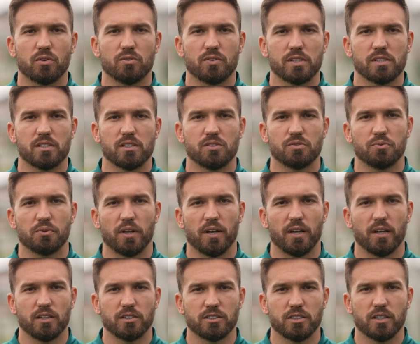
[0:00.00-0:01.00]
não vai ser
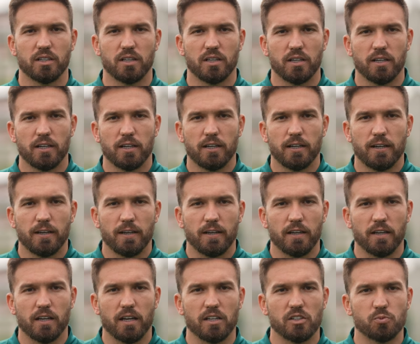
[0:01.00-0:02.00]
diferente
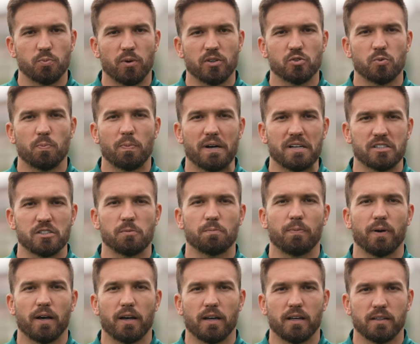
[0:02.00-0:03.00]
e que eles possam
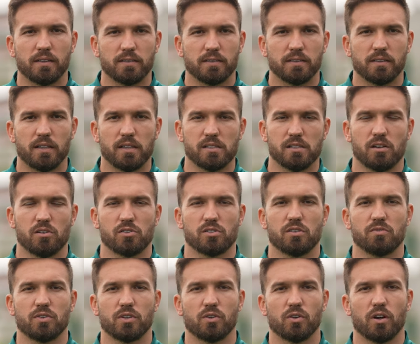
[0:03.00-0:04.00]
participar dessa
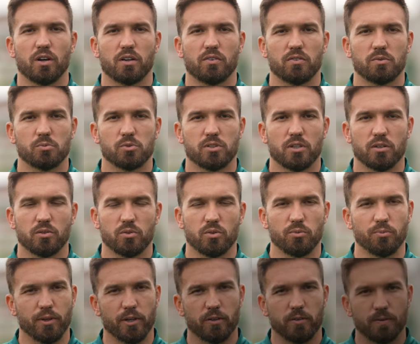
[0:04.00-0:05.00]
nossa vitória que vamos ter no
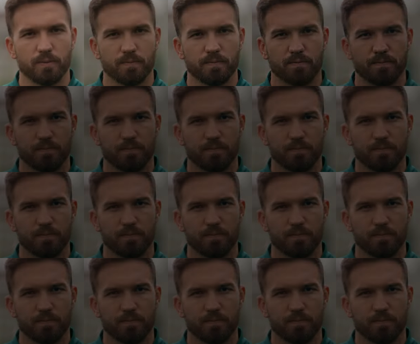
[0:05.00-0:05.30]
domingo.